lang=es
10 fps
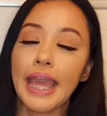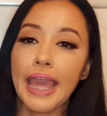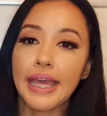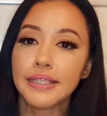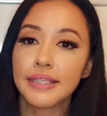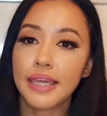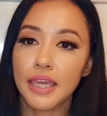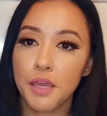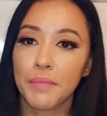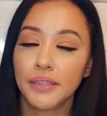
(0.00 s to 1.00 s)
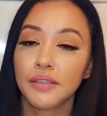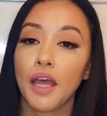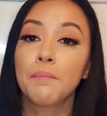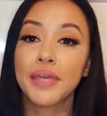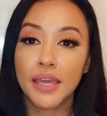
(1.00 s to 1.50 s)
Este He-Man
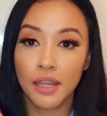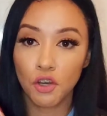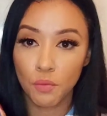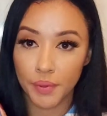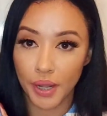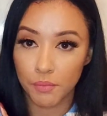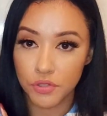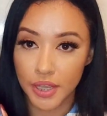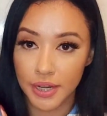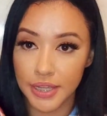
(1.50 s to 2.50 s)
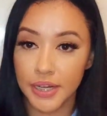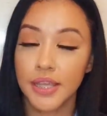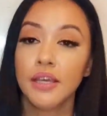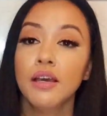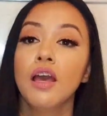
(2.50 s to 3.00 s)
también lo compramos en
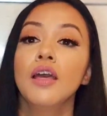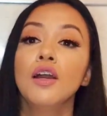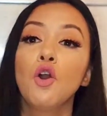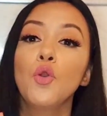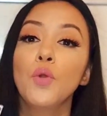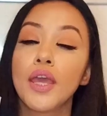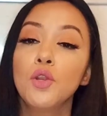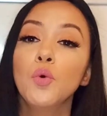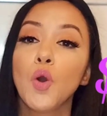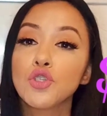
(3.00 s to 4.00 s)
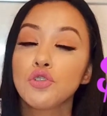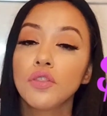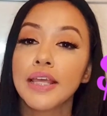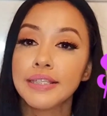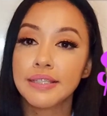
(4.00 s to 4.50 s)
línea en un costo
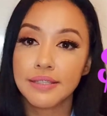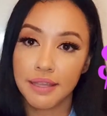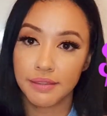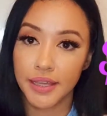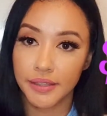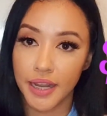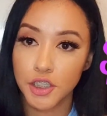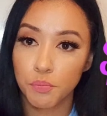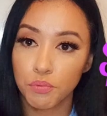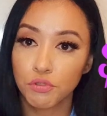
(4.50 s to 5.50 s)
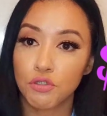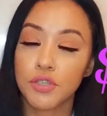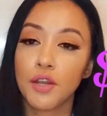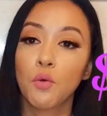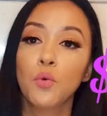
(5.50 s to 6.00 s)
de
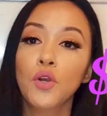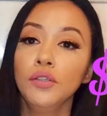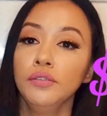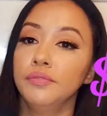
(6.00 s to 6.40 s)
63.01.